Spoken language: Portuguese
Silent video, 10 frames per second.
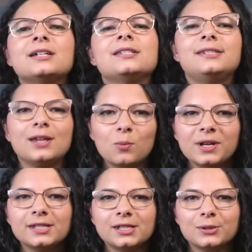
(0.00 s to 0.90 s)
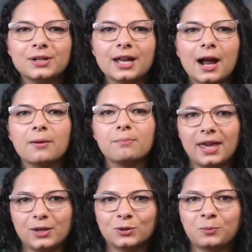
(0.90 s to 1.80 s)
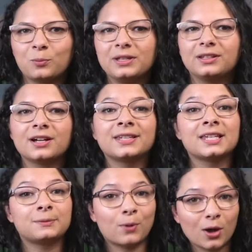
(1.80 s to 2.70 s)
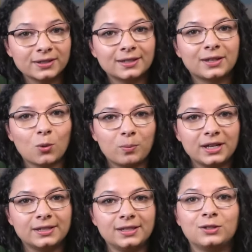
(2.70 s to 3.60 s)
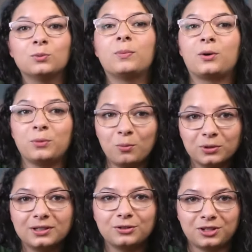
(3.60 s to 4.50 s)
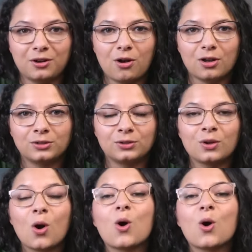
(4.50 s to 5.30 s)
se eu preciso criar meios para obter as respostas que eu preciso para o meu modelo de negócios,